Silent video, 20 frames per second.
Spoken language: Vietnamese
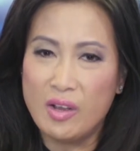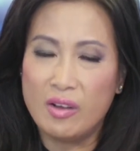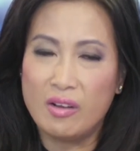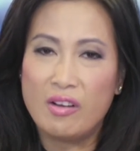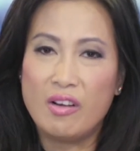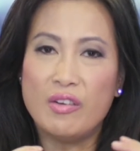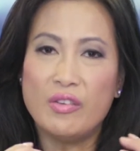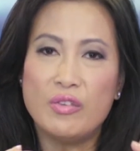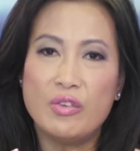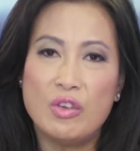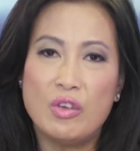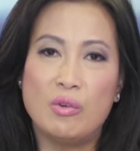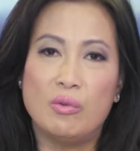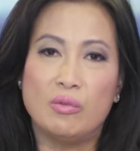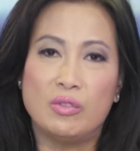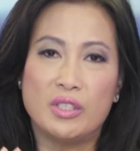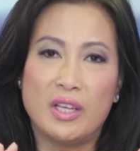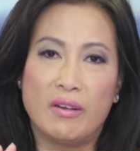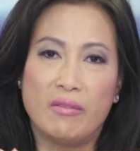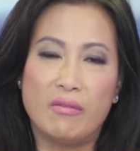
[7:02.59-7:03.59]
có nhiều
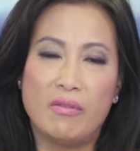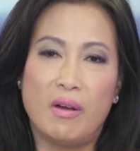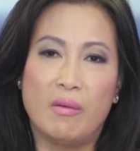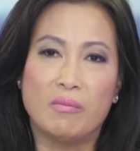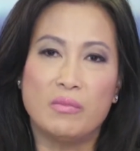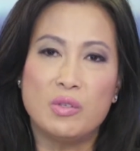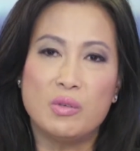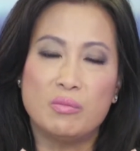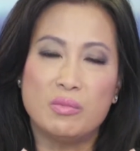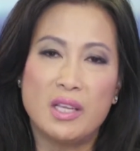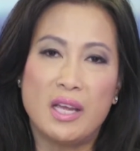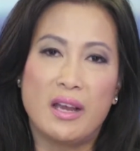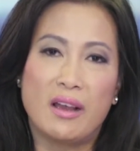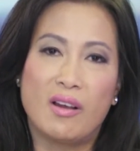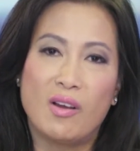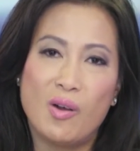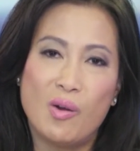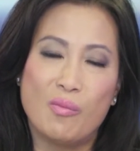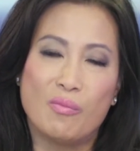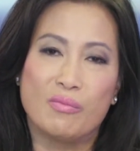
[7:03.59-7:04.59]
sản phẩm chúng ta
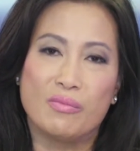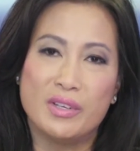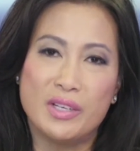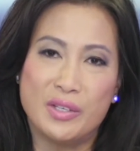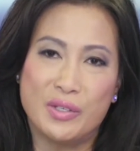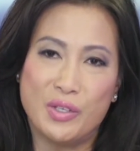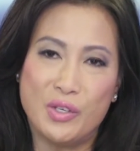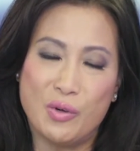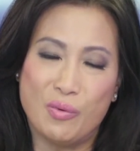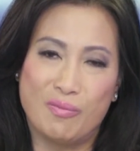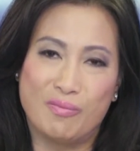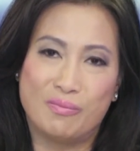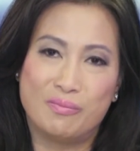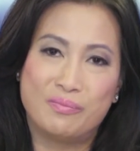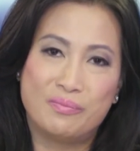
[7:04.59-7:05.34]
không được dùng